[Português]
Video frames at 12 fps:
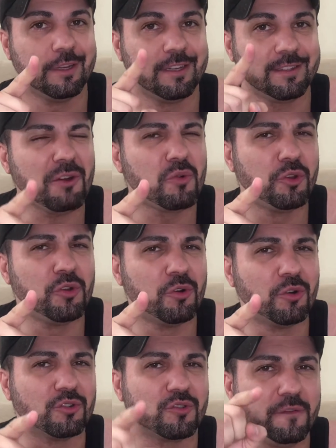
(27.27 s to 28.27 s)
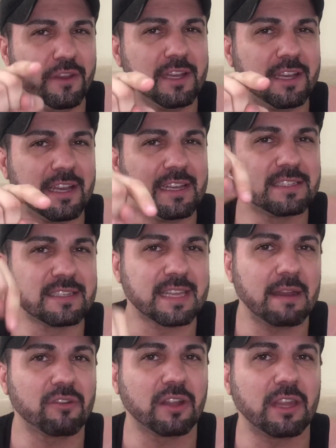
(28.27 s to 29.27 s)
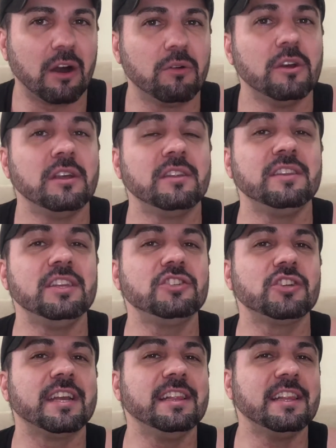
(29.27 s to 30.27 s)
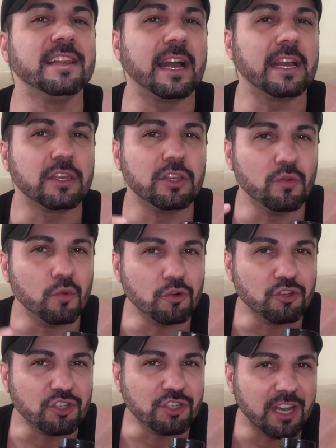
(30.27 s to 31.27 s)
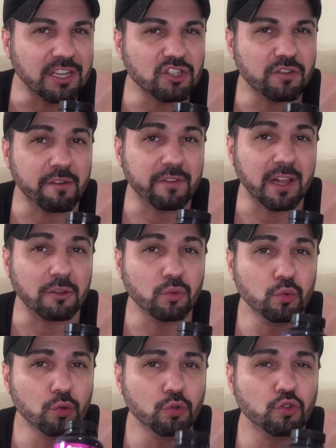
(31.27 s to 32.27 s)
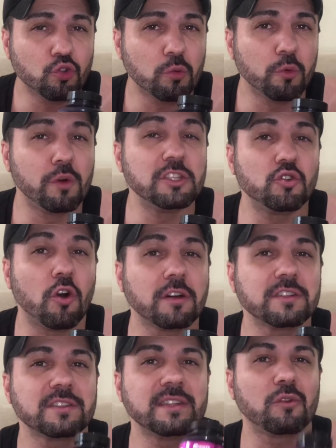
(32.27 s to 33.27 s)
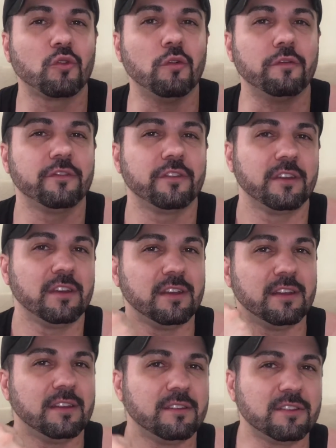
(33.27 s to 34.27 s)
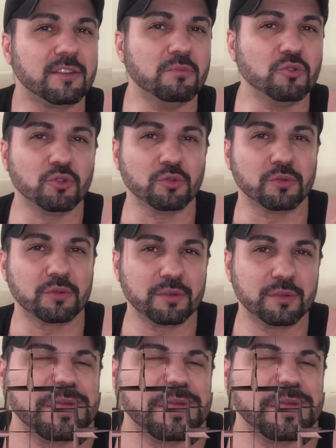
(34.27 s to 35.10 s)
Tá curioso? Fica aí, se inscreve no canal, deixa aquele like hoje a gente vai falar tudo sobre o Antiox da Golf. Tamo junto.